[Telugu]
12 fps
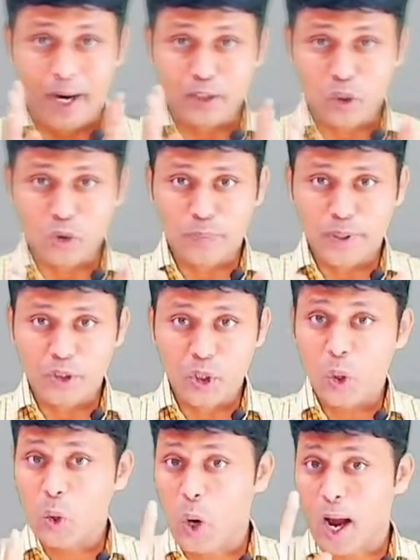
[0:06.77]
పార్ట్స్ ఆఫ్
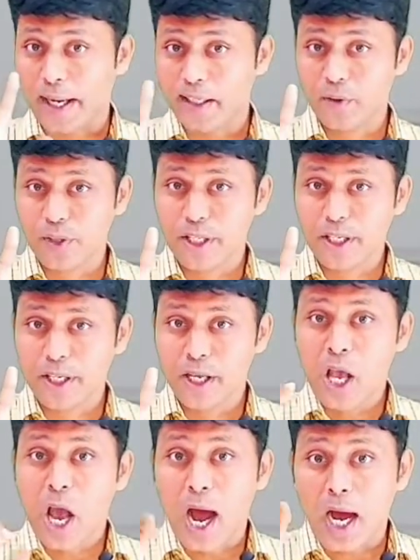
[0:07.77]
స్పీచ్లో ఐదవది
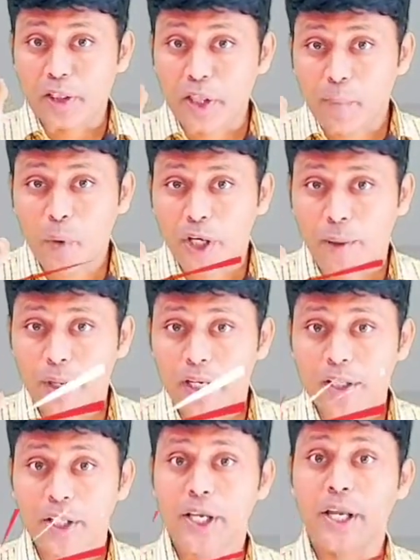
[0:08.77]
అతి
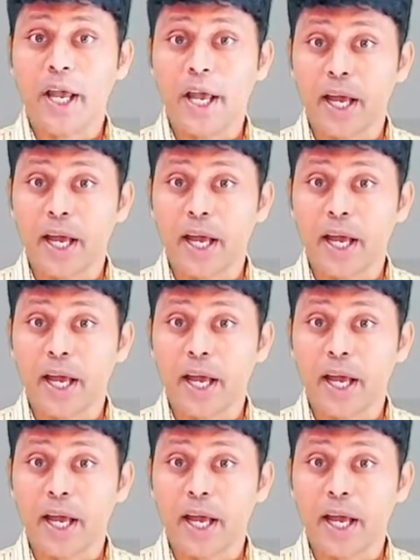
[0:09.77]
ముఖ్యమైనది